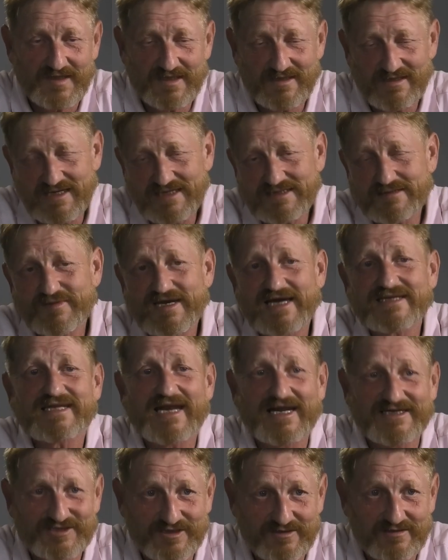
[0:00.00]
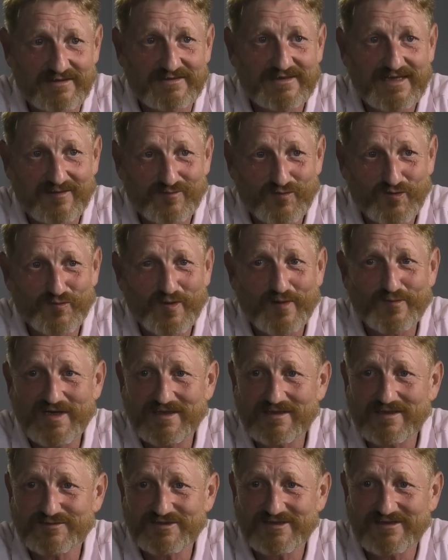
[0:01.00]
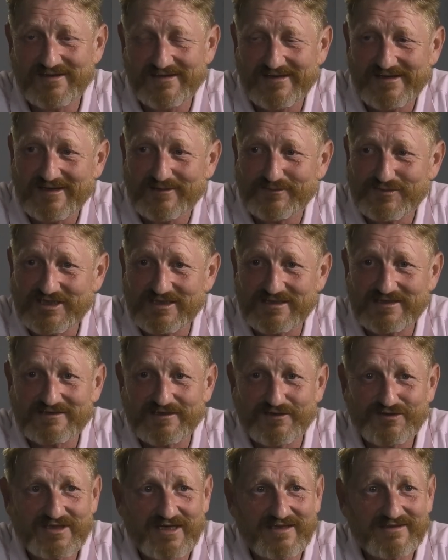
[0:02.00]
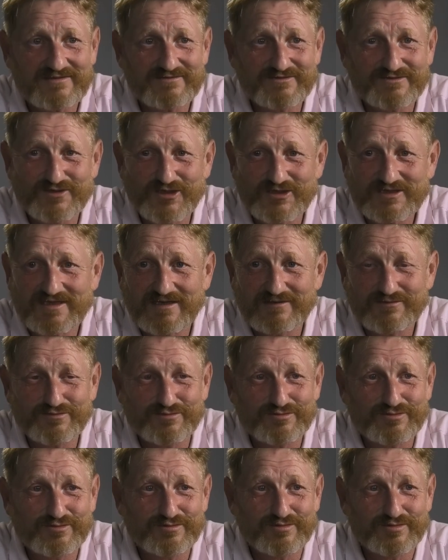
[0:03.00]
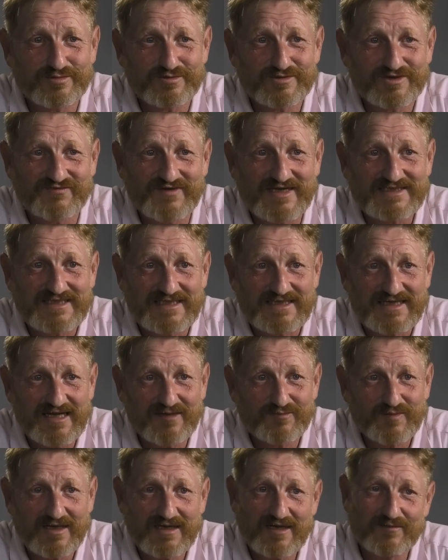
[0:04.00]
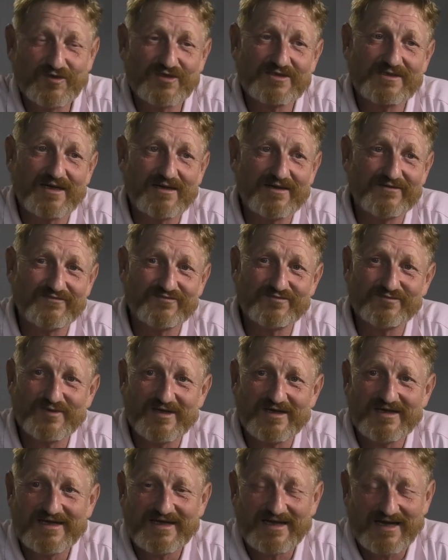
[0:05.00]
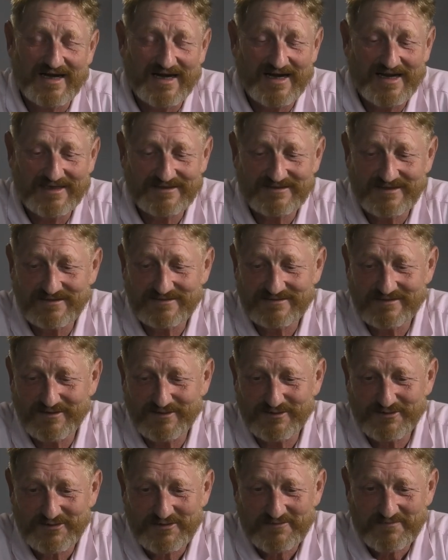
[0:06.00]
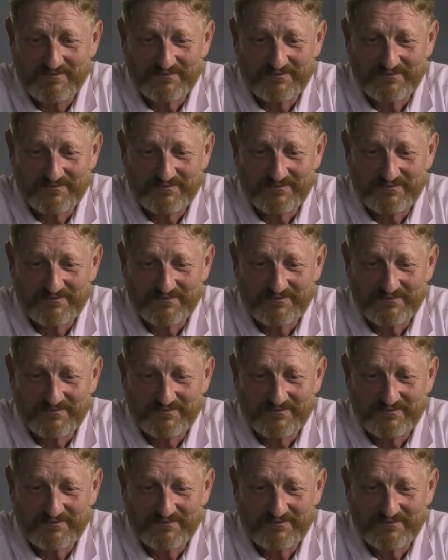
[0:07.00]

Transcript: To na tym ja traciłem, tak? Bo pamiętam, że przyszedł sąsiad, dostał świeży chleb, a ja musiałem lecieć do